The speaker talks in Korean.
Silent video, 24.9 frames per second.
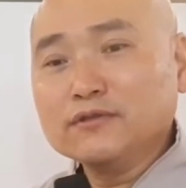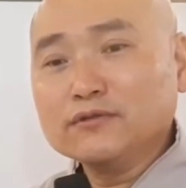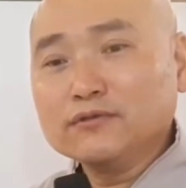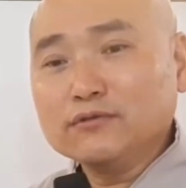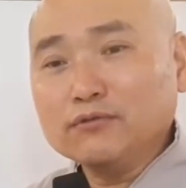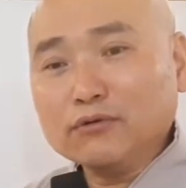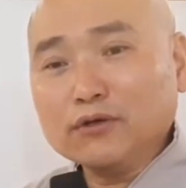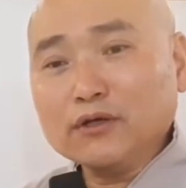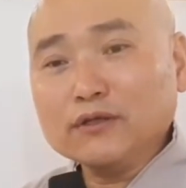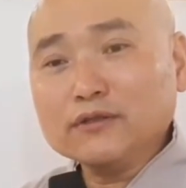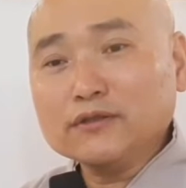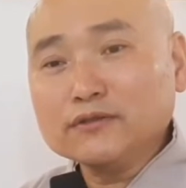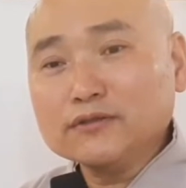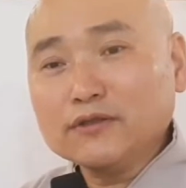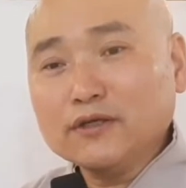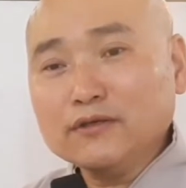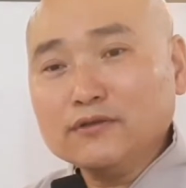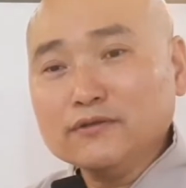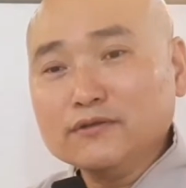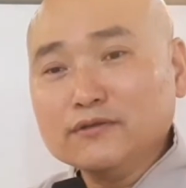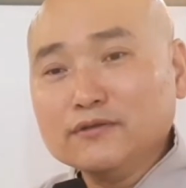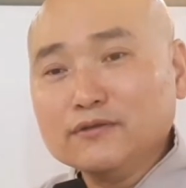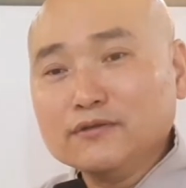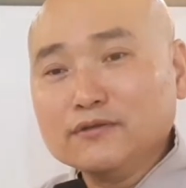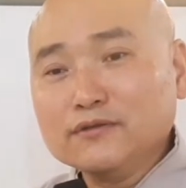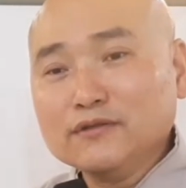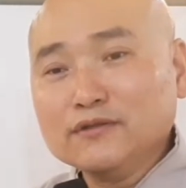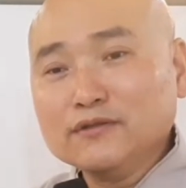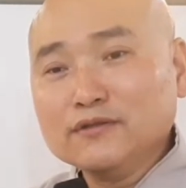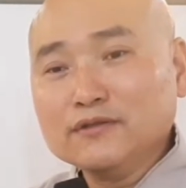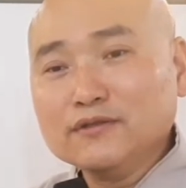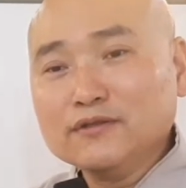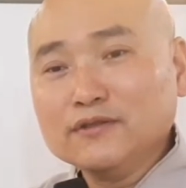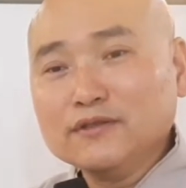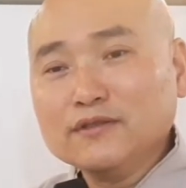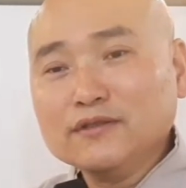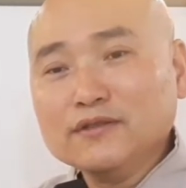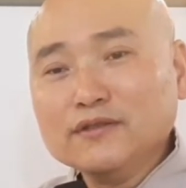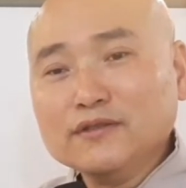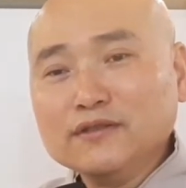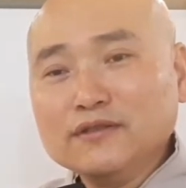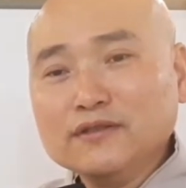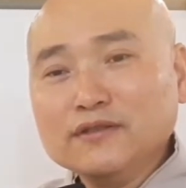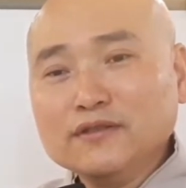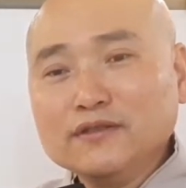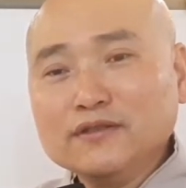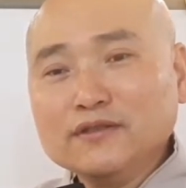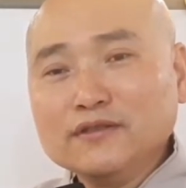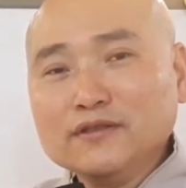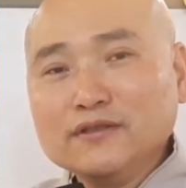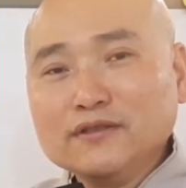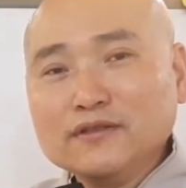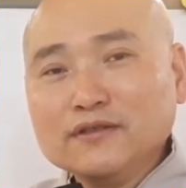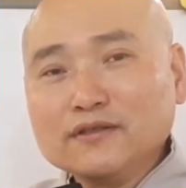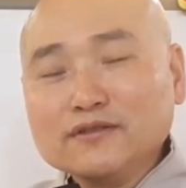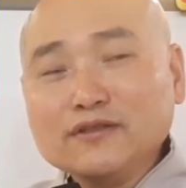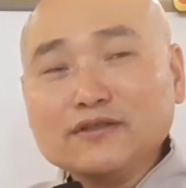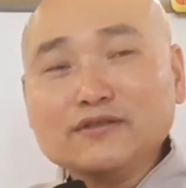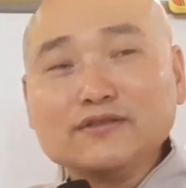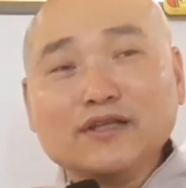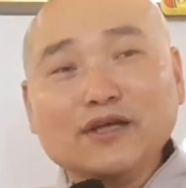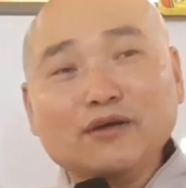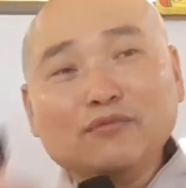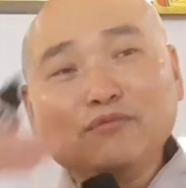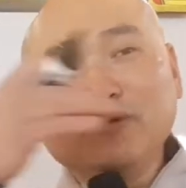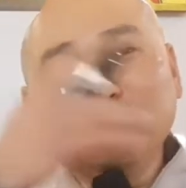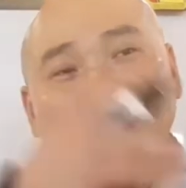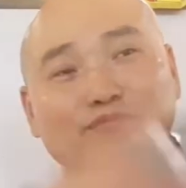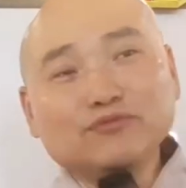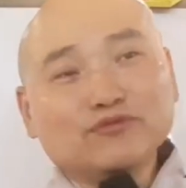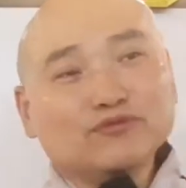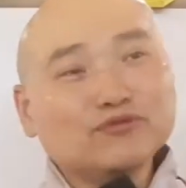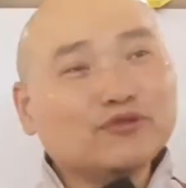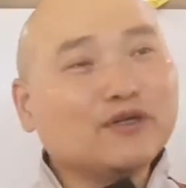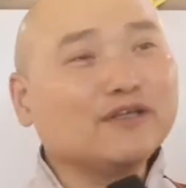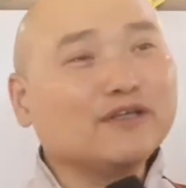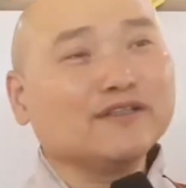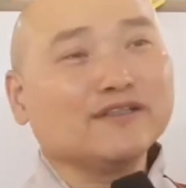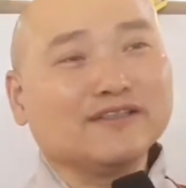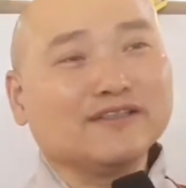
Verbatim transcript: 똑같은가? 그냥 내 몸뚱아리